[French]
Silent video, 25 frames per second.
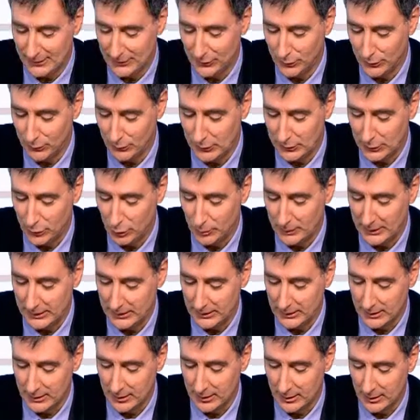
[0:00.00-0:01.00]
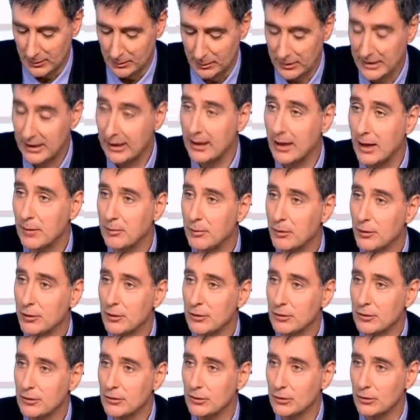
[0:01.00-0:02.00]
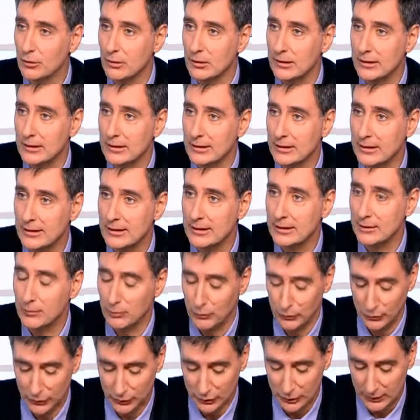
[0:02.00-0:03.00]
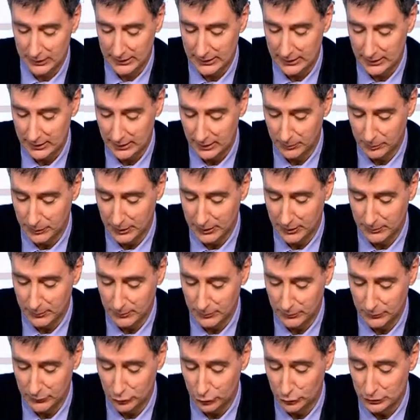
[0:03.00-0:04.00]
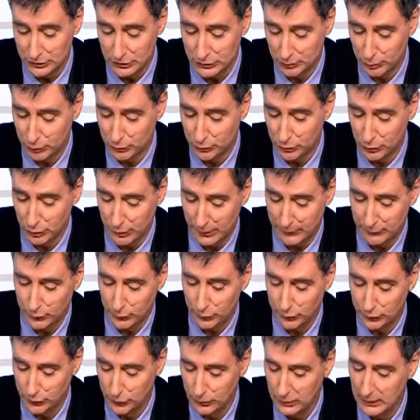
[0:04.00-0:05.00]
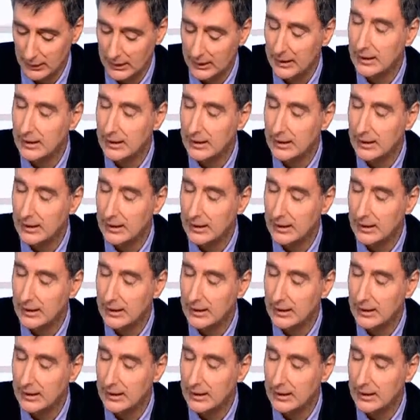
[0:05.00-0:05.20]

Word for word: va se voir remettre un pré-rapport sur les rythmes scolaires qui préconisent plutôt leur évolution.